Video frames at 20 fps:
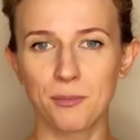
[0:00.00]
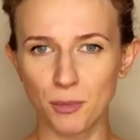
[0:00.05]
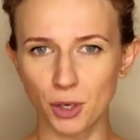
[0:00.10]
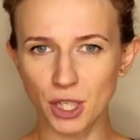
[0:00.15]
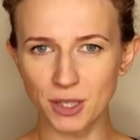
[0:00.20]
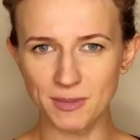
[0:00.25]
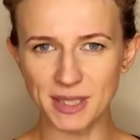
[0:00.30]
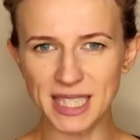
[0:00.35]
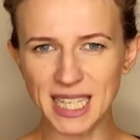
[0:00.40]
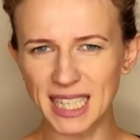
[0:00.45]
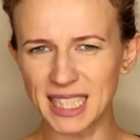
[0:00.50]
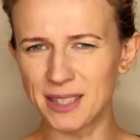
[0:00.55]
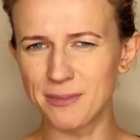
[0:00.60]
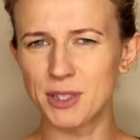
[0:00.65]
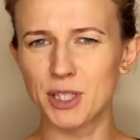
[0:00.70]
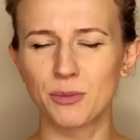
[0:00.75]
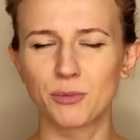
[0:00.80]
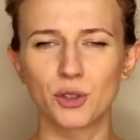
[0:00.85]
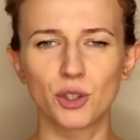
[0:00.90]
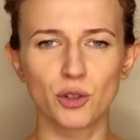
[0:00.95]
Moim
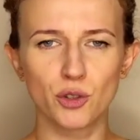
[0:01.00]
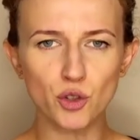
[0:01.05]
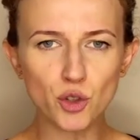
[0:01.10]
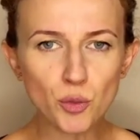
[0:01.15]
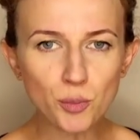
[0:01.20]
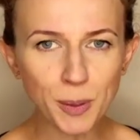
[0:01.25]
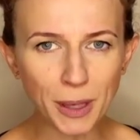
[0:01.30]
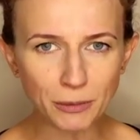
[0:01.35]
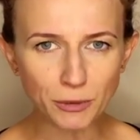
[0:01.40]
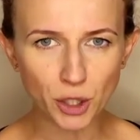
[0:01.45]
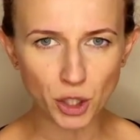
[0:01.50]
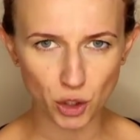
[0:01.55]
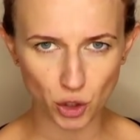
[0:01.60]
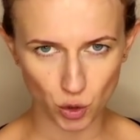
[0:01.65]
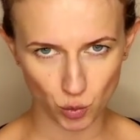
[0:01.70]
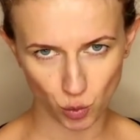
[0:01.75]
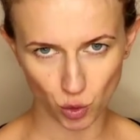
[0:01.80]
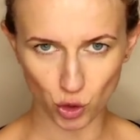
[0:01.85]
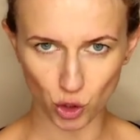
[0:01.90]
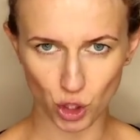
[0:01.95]
zdaniem są to zupełnie
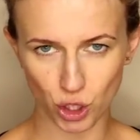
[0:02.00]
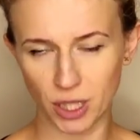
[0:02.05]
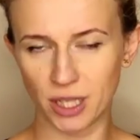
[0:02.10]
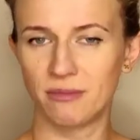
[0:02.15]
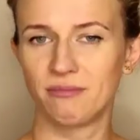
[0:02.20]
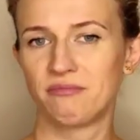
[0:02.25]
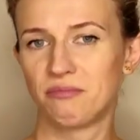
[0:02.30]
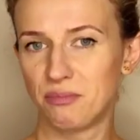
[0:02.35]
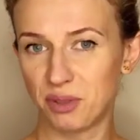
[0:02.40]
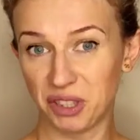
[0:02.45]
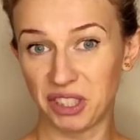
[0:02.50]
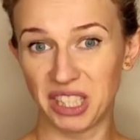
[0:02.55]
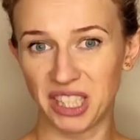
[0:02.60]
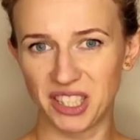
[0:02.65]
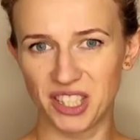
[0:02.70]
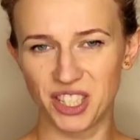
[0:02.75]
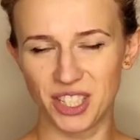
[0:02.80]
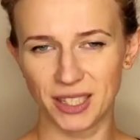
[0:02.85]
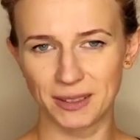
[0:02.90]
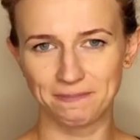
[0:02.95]
rozłączne
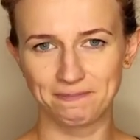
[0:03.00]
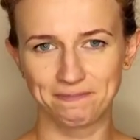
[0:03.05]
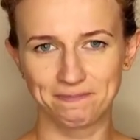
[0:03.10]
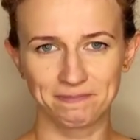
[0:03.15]
pojęcia.